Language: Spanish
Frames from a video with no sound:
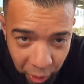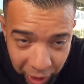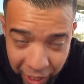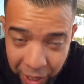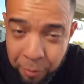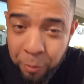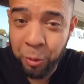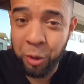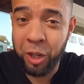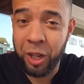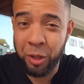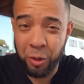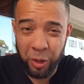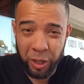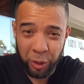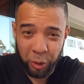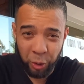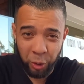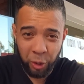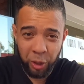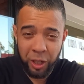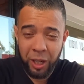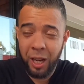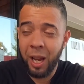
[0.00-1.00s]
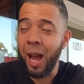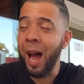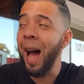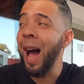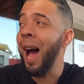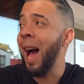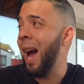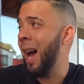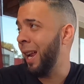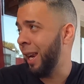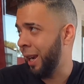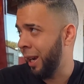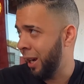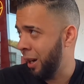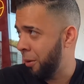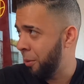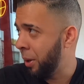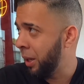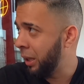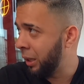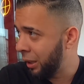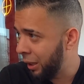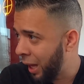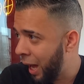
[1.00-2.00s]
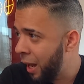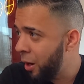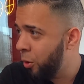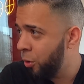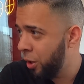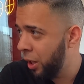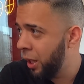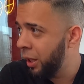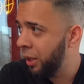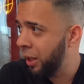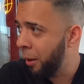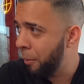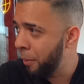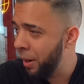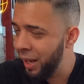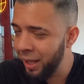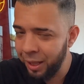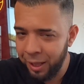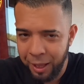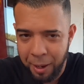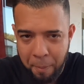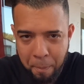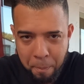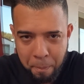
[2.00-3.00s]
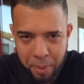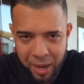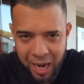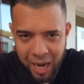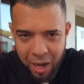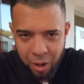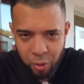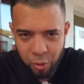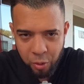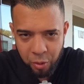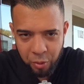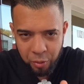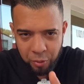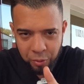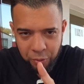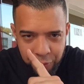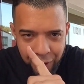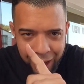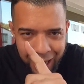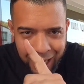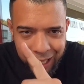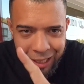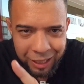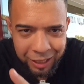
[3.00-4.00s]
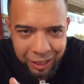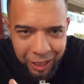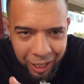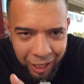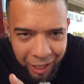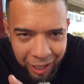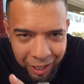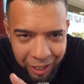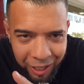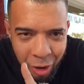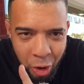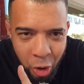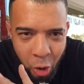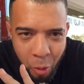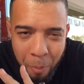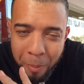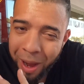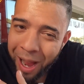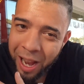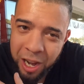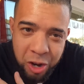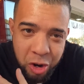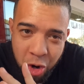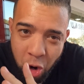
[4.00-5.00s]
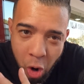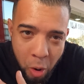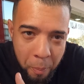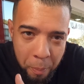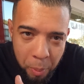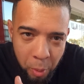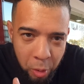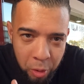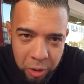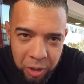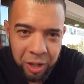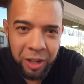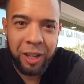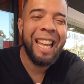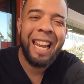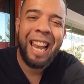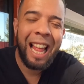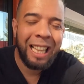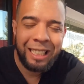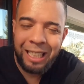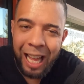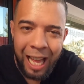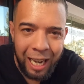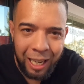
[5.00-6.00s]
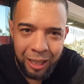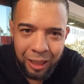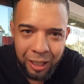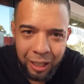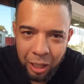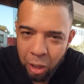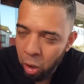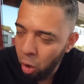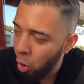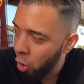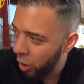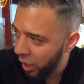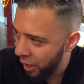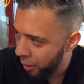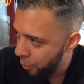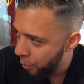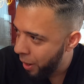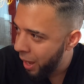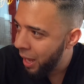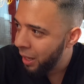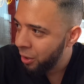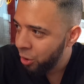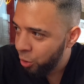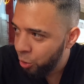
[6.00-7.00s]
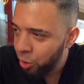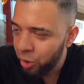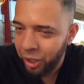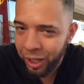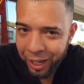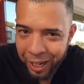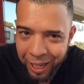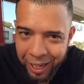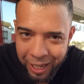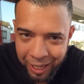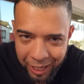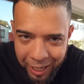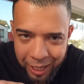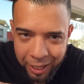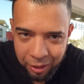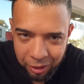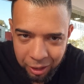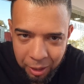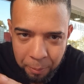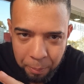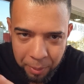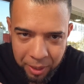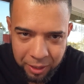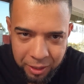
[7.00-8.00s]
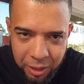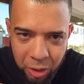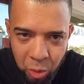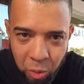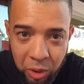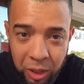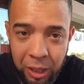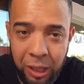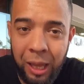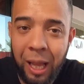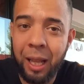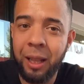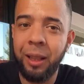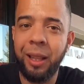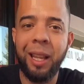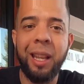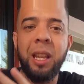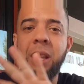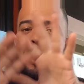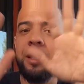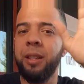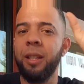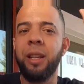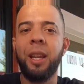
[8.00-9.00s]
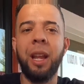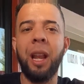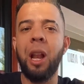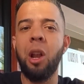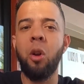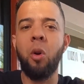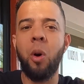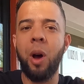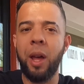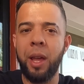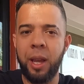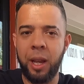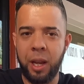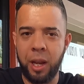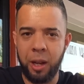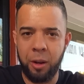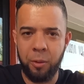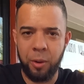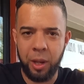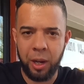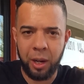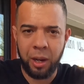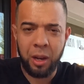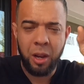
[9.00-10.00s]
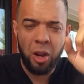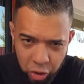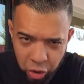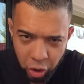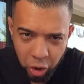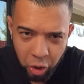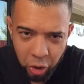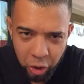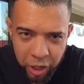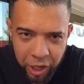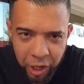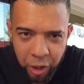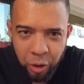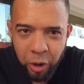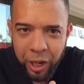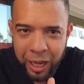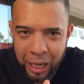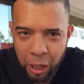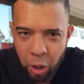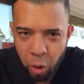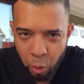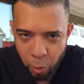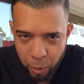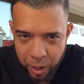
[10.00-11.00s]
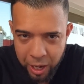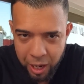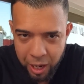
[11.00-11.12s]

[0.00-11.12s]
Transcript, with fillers: Ok, muchachos. Estoy a reventar honestamente, pero falta lo más no por de la tarde. Lo que va a suceder en este preciso instante ni siquiera lo va a describir. Solo quiero que lo